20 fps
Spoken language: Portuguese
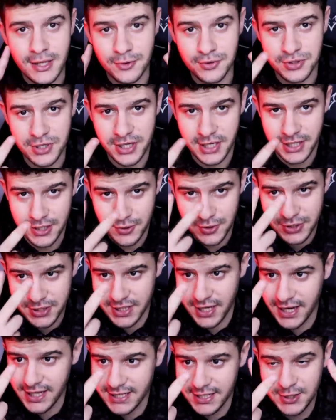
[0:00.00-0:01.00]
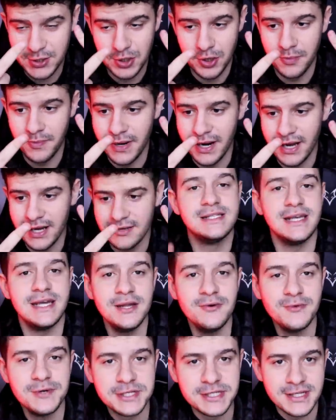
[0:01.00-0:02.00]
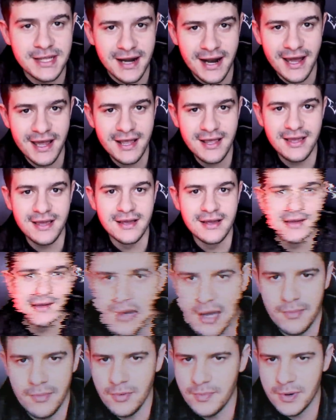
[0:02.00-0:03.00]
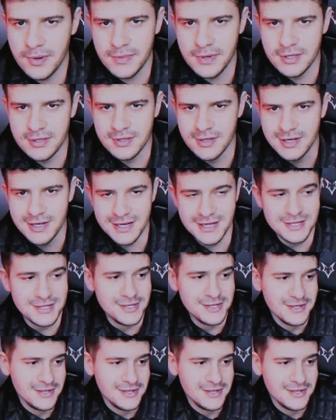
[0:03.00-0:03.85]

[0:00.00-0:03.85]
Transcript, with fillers: e, o ter, e os 3 que sobrar serem um strike, acabou pra mim, tá ligado?